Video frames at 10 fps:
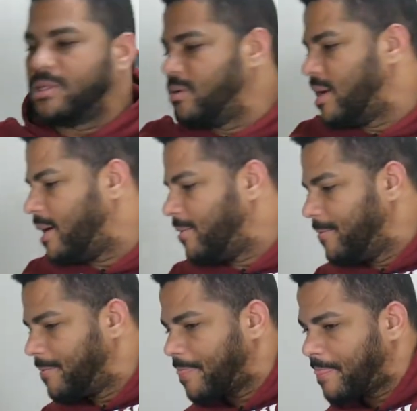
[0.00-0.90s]
a un lado
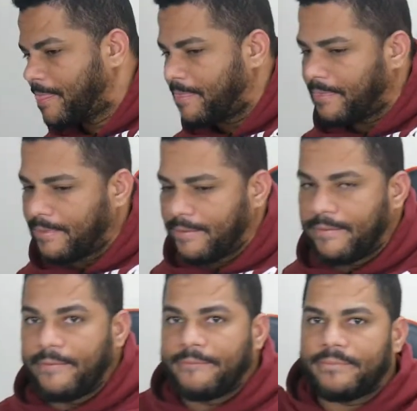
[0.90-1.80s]

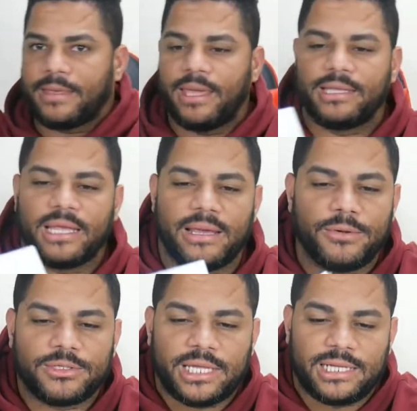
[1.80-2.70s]
y
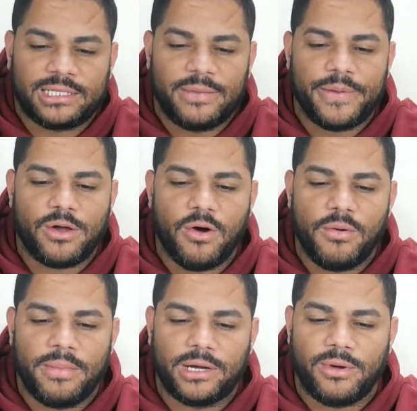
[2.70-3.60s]
tenemos el típico
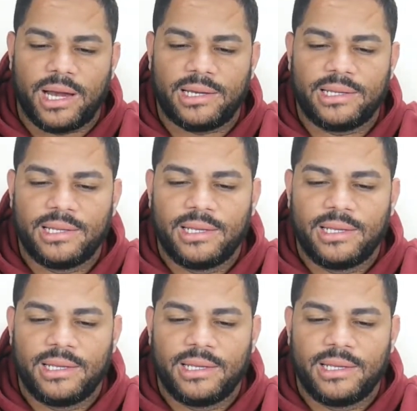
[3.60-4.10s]
manual